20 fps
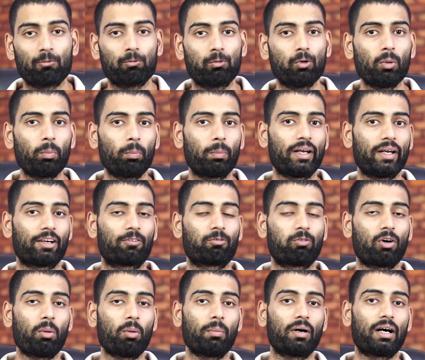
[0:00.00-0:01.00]
वो
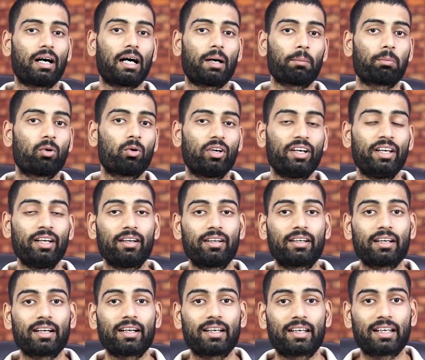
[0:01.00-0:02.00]
प्लेटफॉर्म आपको इन
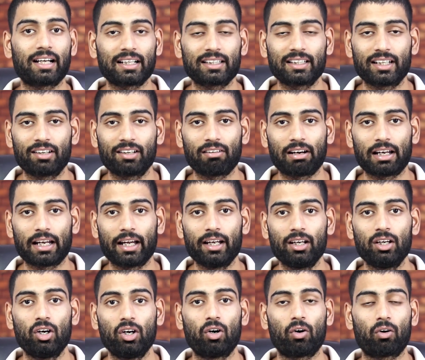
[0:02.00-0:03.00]
रिटर्न क्या देने वाला
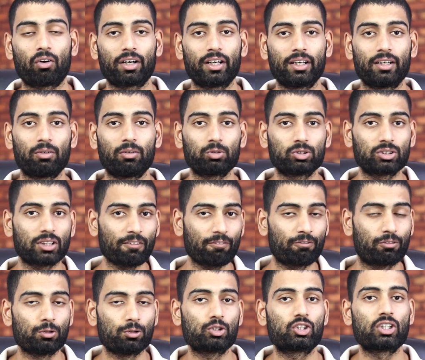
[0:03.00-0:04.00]
है और उसका
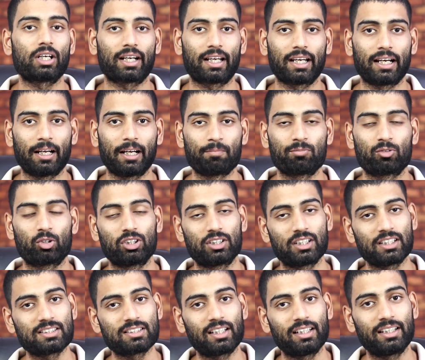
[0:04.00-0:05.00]
फ्यूचर क्या है तो
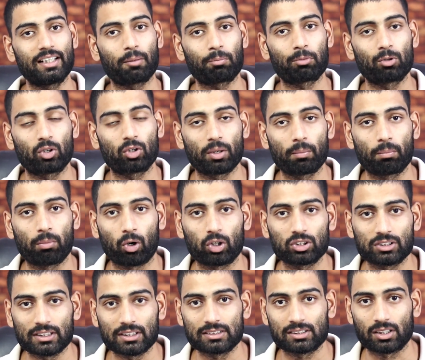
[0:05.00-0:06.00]
ये जान लेना आप लोग के
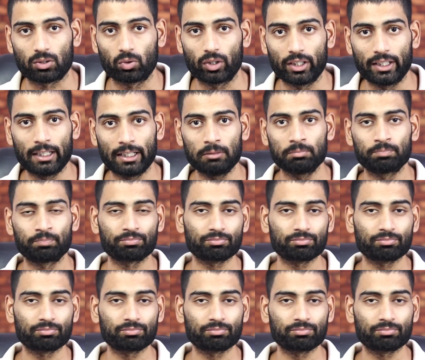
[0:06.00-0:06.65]
बहुत ज़्यादा ज़रूरी है